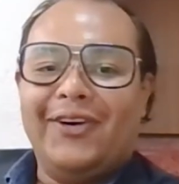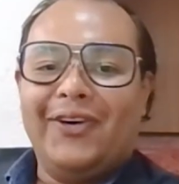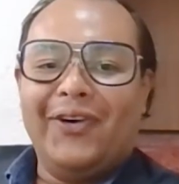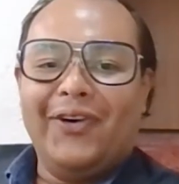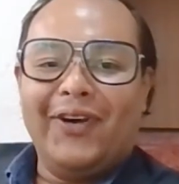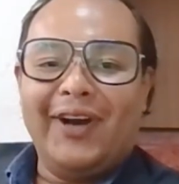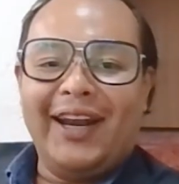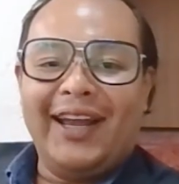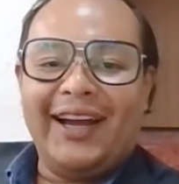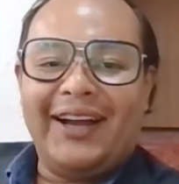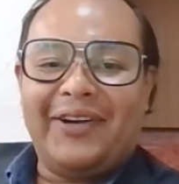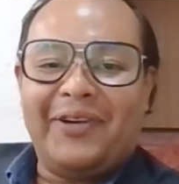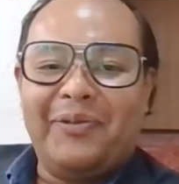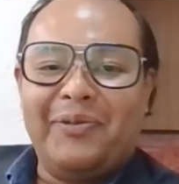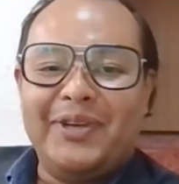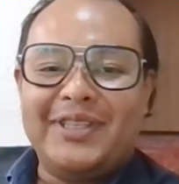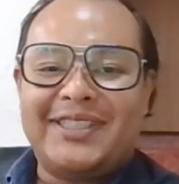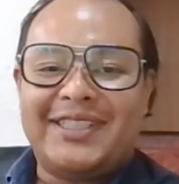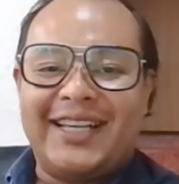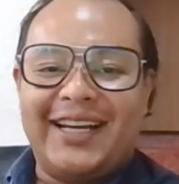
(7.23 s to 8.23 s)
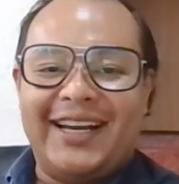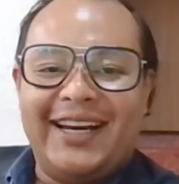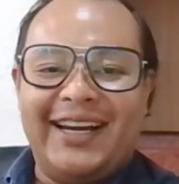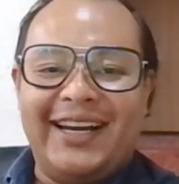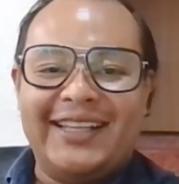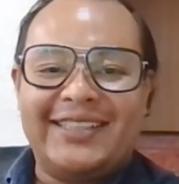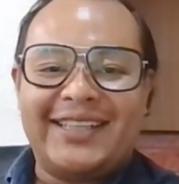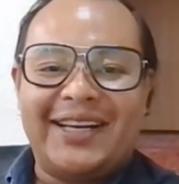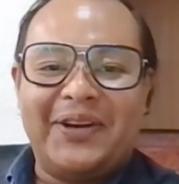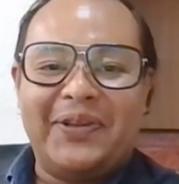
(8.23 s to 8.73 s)
Hola, ¿cómo están?
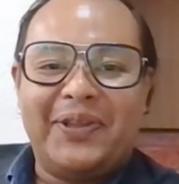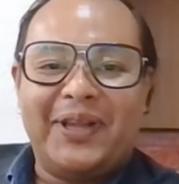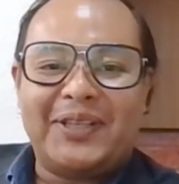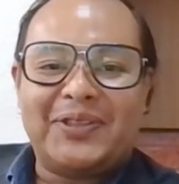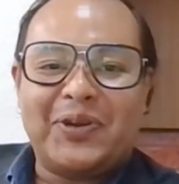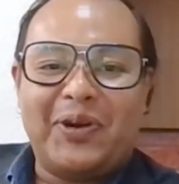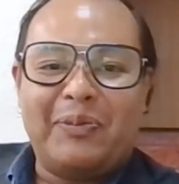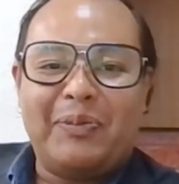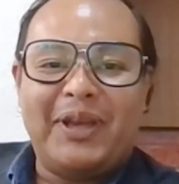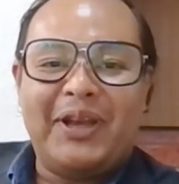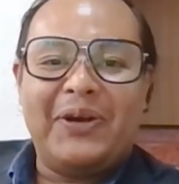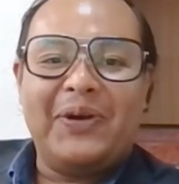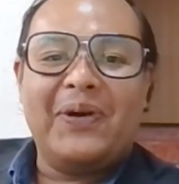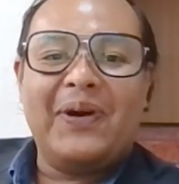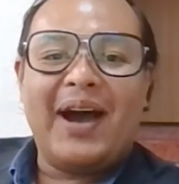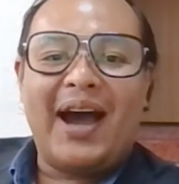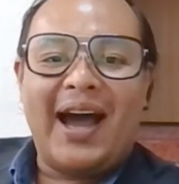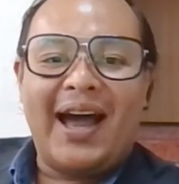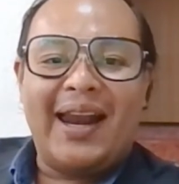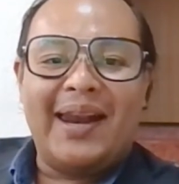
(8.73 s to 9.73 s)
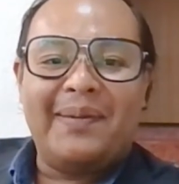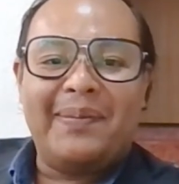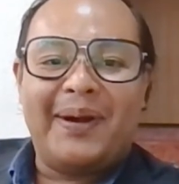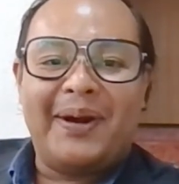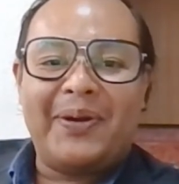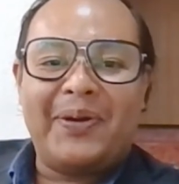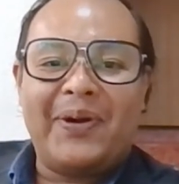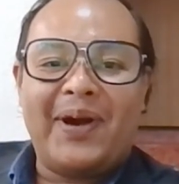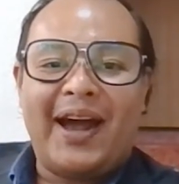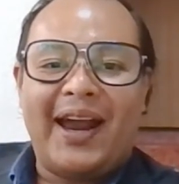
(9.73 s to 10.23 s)
Les saluda su amigo
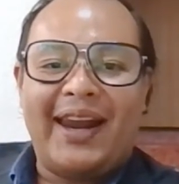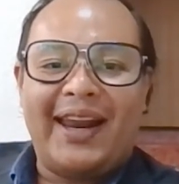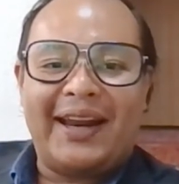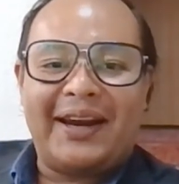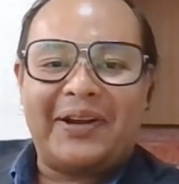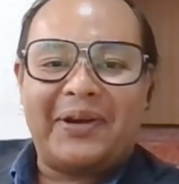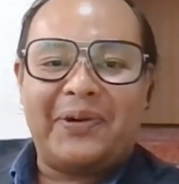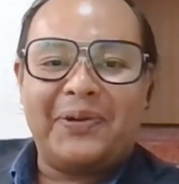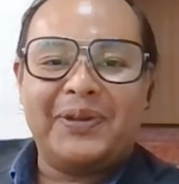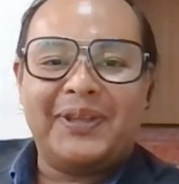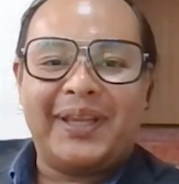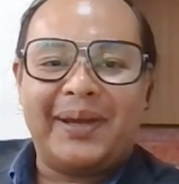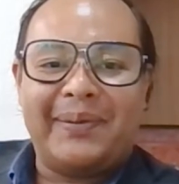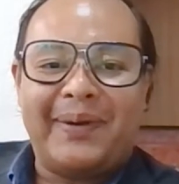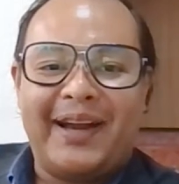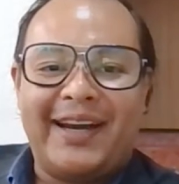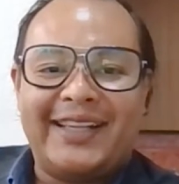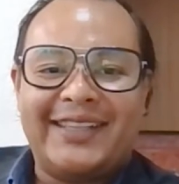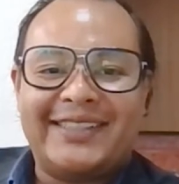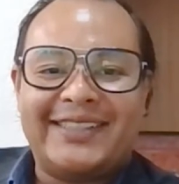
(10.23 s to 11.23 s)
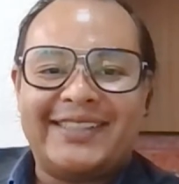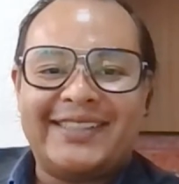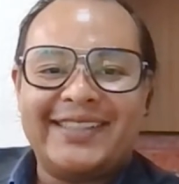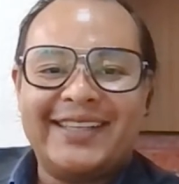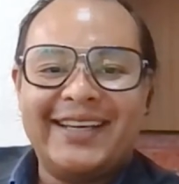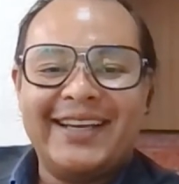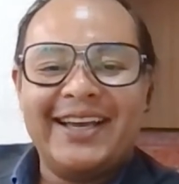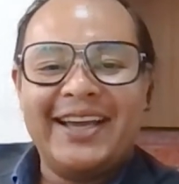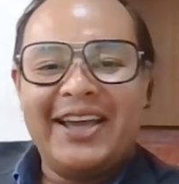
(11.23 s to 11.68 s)
Álvaro Alarcón Tavares.